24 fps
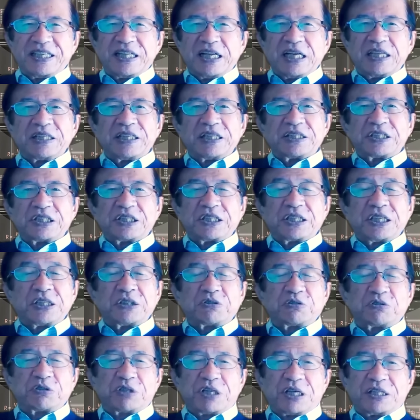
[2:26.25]
なんで実験
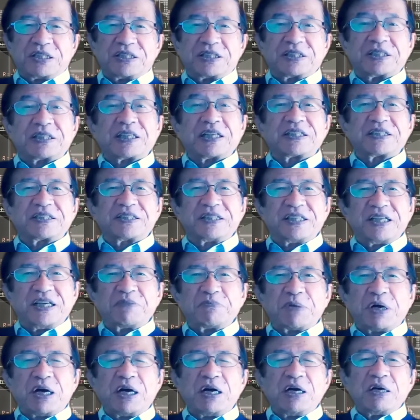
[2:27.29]
するかって言ったらですね、
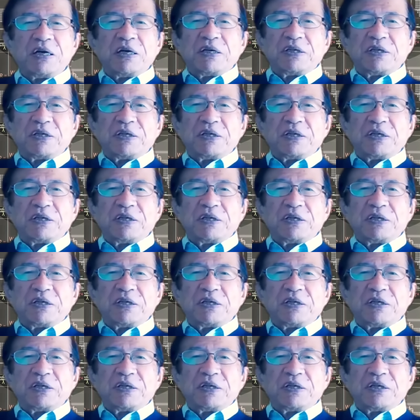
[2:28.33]
まあ、